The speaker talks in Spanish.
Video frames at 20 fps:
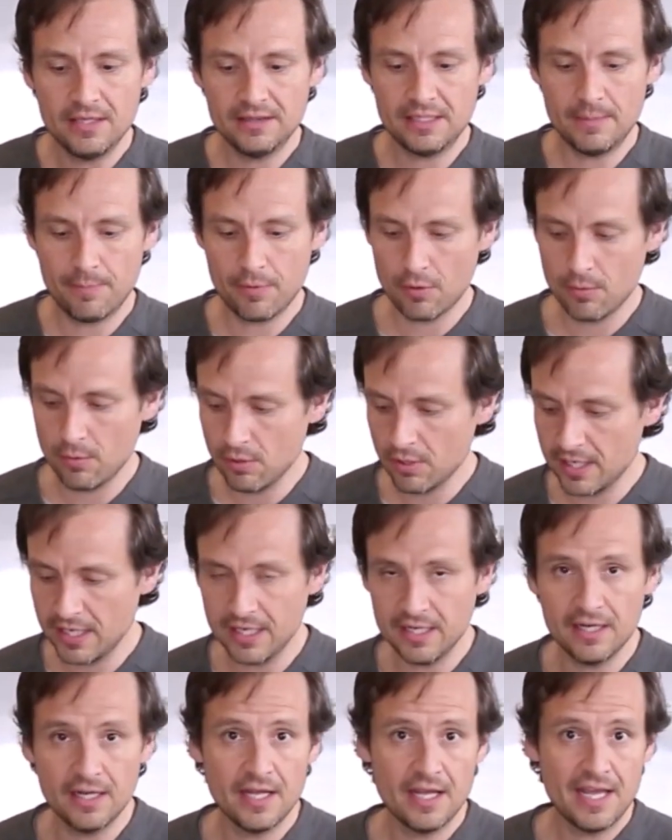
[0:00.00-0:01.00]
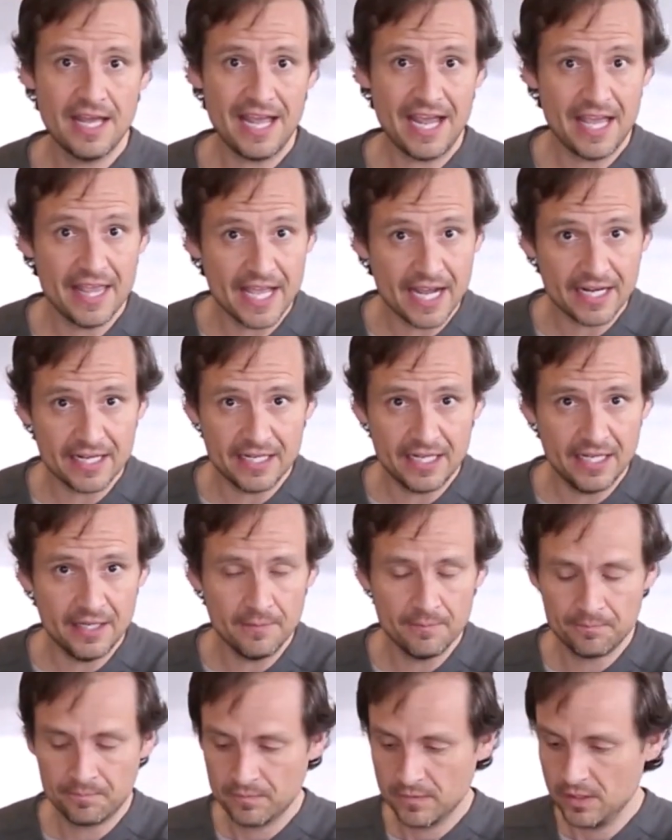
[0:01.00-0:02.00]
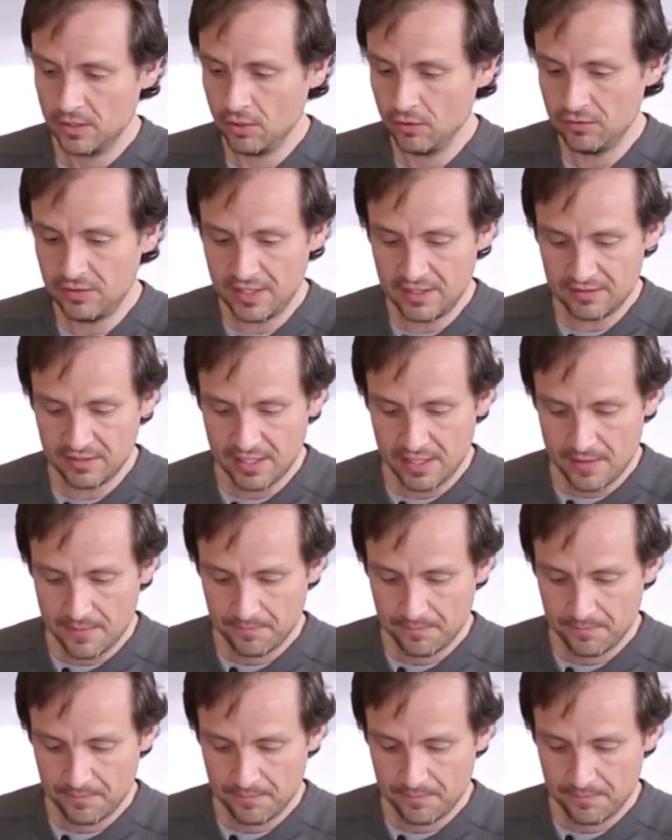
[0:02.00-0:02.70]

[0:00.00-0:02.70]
te provoquen el acné. Entonces,